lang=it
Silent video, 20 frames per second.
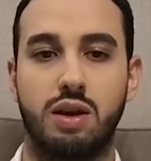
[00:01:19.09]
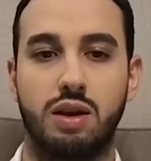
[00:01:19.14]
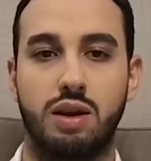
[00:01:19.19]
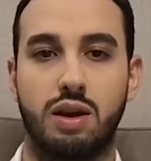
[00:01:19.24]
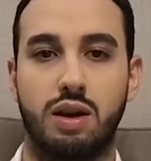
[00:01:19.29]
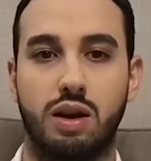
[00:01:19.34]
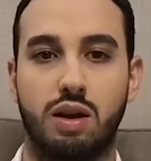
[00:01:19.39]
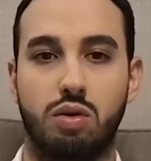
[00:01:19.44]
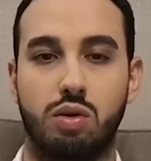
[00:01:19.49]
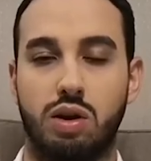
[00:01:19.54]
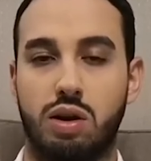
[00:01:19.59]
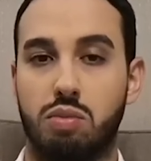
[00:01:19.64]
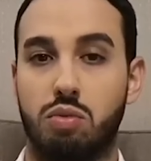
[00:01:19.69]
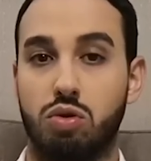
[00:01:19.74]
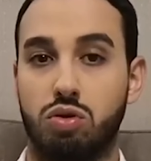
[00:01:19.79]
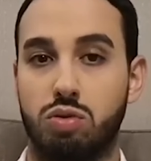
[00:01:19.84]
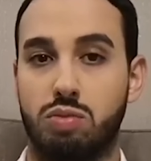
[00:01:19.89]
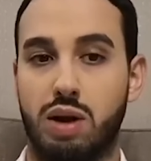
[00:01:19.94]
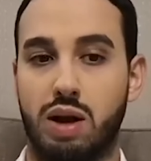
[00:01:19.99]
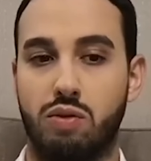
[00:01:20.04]
eh, lui era
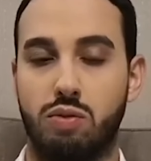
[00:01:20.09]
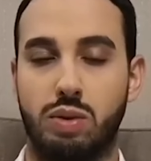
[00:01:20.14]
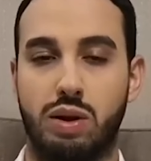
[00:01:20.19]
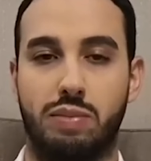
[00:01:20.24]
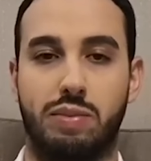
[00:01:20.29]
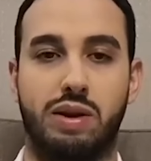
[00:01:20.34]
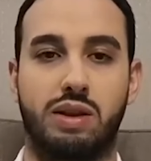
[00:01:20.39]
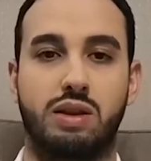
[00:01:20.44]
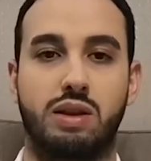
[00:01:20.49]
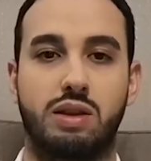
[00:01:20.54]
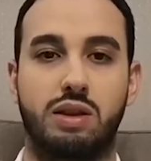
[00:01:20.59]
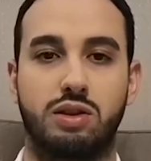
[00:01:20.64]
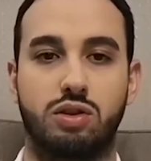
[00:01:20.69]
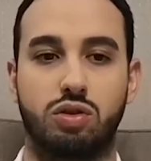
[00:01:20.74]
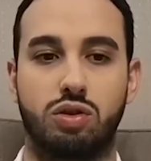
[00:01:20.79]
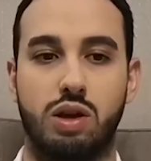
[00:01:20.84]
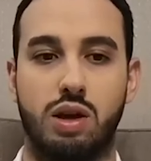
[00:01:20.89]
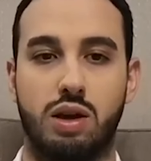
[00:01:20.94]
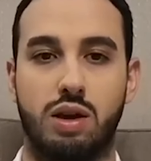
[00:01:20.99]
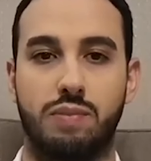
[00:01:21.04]
molto bravo per la parte in
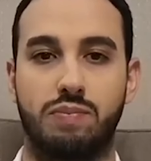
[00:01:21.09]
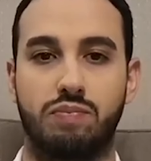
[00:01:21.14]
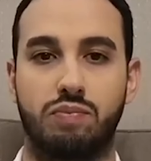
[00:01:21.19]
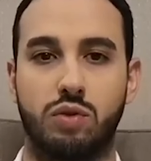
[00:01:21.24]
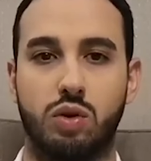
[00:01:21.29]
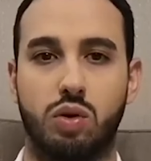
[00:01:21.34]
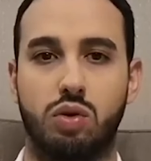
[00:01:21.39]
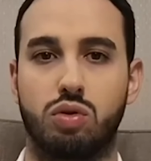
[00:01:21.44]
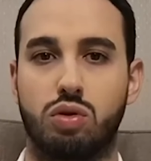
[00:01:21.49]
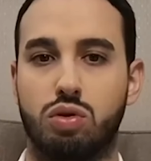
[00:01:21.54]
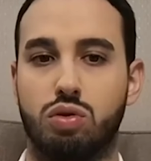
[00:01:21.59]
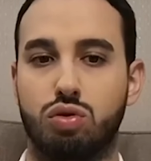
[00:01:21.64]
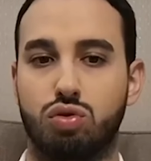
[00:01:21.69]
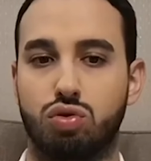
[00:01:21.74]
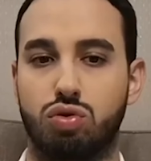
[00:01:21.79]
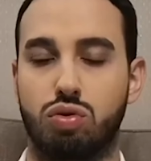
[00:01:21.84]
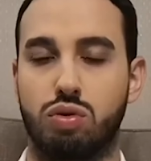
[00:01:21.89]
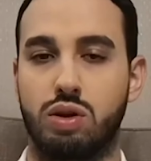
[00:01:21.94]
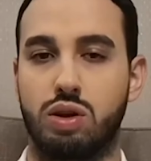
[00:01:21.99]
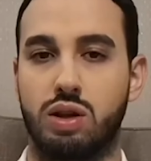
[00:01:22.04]
discoteca, quando l'ho
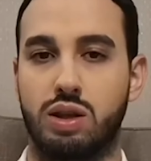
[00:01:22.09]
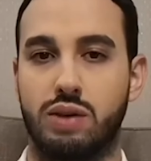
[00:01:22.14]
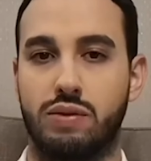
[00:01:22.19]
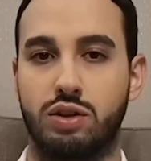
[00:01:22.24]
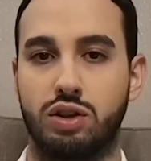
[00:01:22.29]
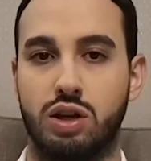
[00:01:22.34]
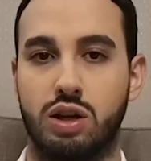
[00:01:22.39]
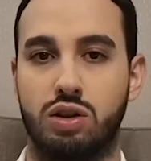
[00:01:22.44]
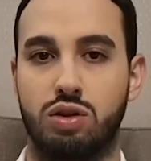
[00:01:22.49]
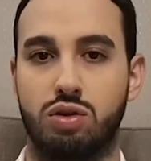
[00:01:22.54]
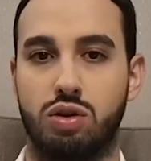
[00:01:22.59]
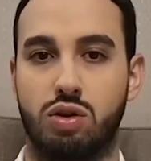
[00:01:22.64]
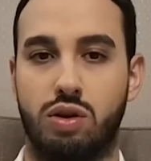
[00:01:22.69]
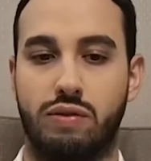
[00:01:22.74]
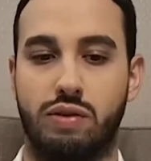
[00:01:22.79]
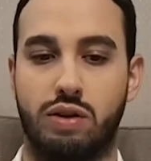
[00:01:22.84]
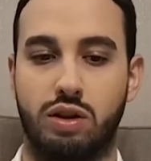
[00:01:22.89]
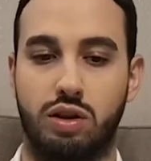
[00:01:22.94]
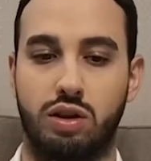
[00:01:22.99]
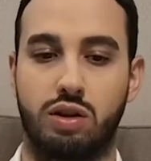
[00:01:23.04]
conosciuto lui andava già,
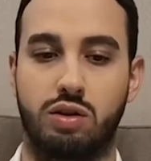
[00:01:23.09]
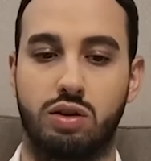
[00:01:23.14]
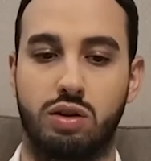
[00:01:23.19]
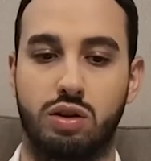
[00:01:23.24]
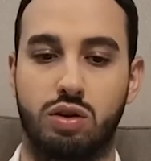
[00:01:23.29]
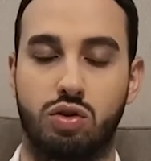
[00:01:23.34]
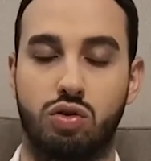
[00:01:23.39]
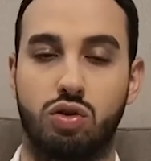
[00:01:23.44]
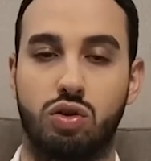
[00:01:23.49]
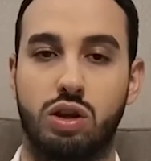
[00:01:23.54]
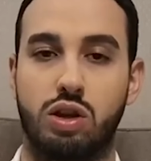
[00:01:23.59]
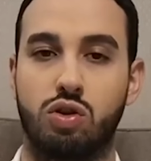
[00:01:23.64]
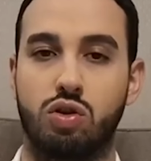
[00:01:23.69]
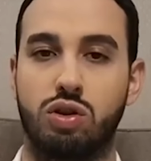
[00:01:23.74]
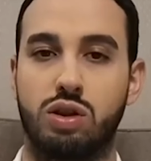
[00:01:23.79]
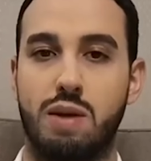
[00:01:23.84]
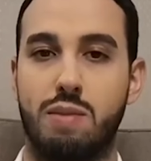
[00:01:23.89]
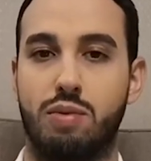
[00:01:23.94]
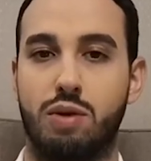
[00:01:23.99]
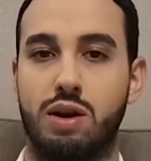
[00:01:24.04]
aveva in, in
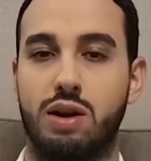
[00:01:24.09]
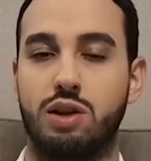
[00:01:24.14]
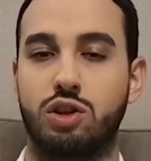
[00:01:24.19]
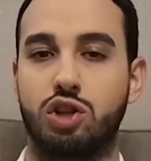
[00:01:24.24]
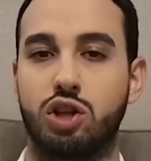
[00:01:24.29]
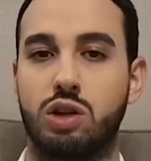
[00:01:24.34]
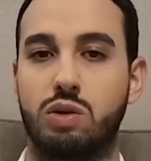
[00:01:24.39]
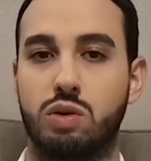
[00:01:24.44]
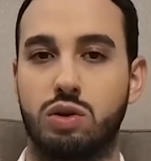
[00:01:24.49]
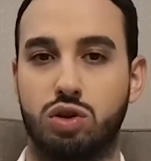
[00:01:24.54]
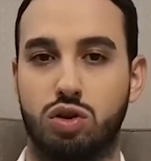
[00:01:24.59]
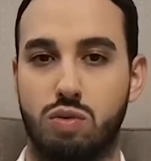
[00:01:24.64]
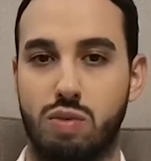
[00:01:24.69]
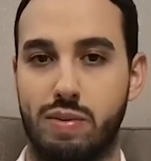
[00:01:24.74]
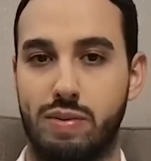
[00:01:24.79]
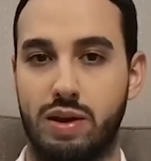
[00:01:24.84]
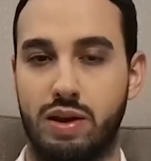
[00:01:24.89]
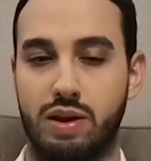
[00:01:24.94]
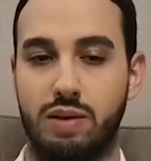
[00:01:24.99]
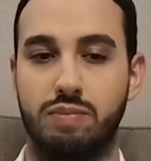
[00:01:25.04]
contemporanea 5
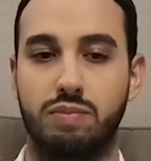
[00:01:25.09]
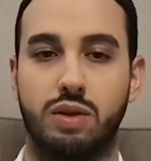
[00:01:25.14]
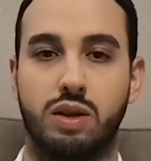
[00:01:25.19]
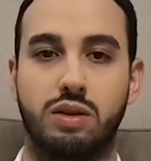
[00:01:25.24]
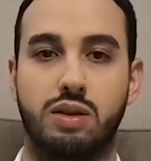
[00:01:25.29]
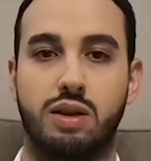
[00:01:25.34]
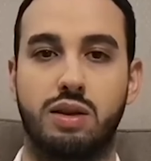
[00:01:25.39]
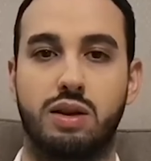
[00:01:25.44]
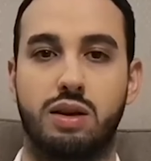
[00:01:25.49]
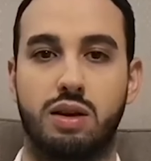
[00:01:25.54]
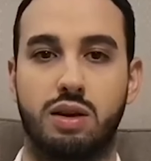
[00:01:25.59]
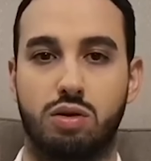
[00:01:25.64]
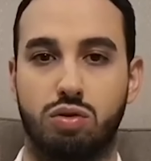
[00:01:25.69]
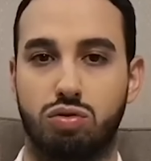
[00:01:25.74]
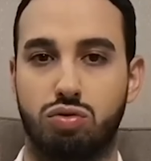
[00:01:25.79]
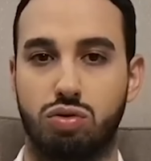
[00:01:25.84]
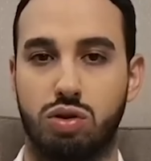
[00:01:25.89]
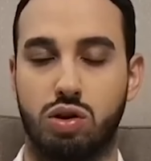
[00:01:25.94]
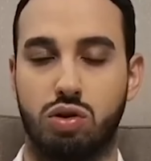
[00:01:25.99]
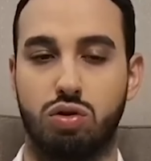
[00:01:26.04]
scopamiche, da, da,
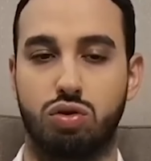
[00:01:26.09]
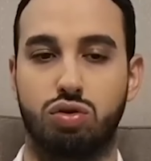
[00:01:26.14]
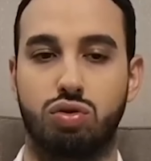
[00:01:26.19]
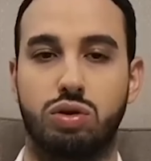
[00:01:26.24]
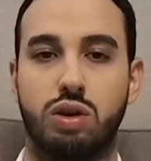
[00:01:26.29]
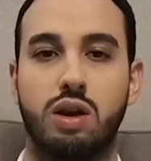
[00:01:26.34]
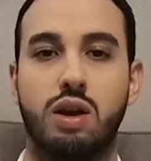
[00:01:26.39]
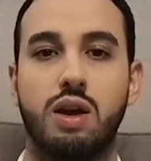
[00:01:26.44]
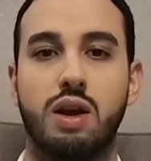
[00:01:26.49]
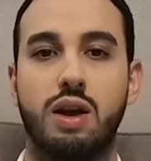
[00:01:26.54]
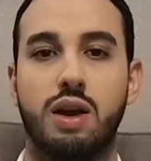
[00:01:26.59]
tutte conosciute,